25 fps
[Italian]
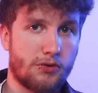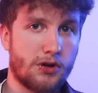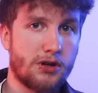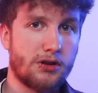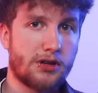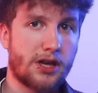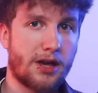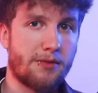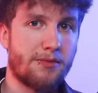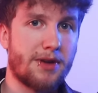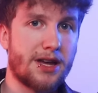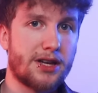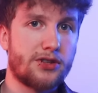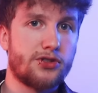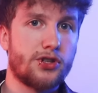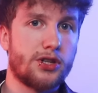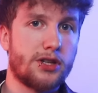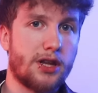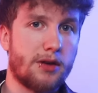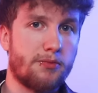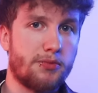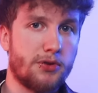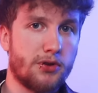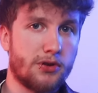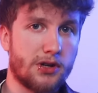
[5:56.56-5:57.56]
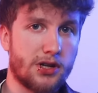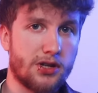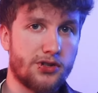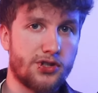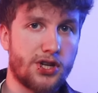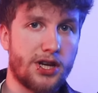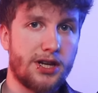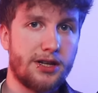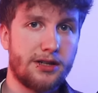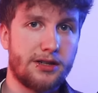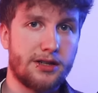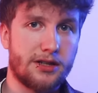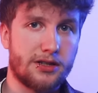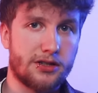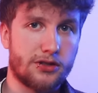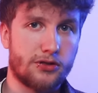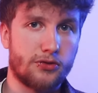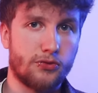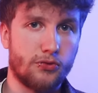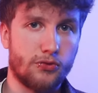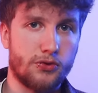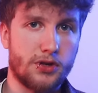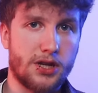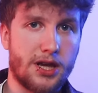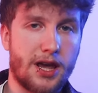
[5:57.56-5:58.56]
Quello che emerge dai più recenti
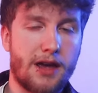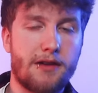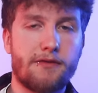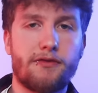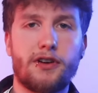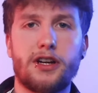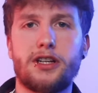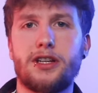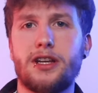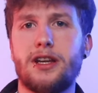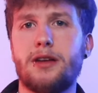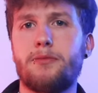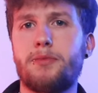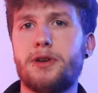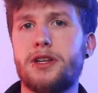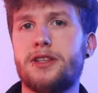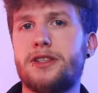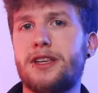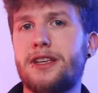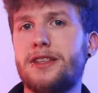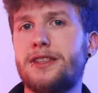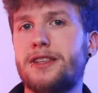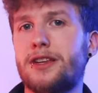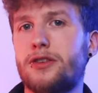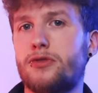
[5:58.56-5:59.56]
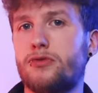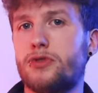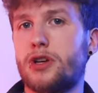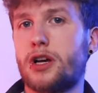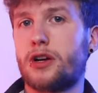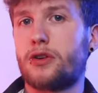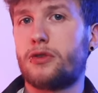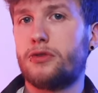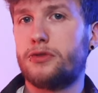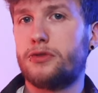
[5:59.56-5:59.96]
studi è infatti la presenza di una